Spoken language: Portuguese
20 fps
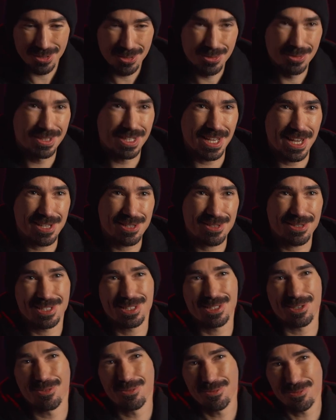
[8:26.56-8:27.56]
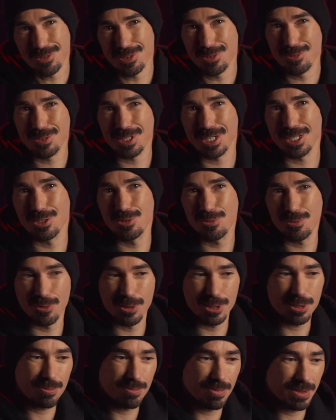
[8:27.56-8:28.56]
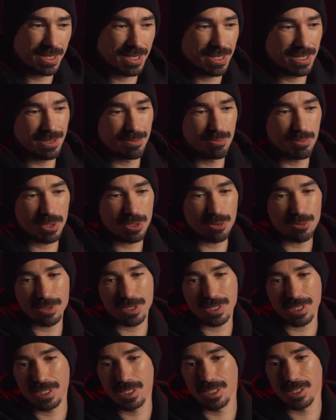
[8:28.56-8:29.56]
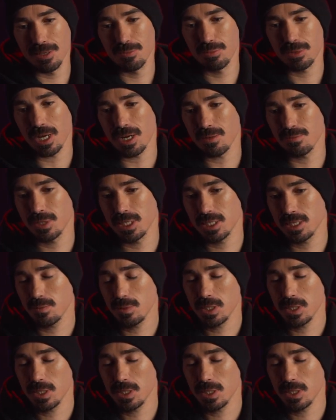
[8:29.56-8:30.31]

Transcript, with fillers: sucesso, então fiz um grande esforço para, para conseguir adaptar-me dessa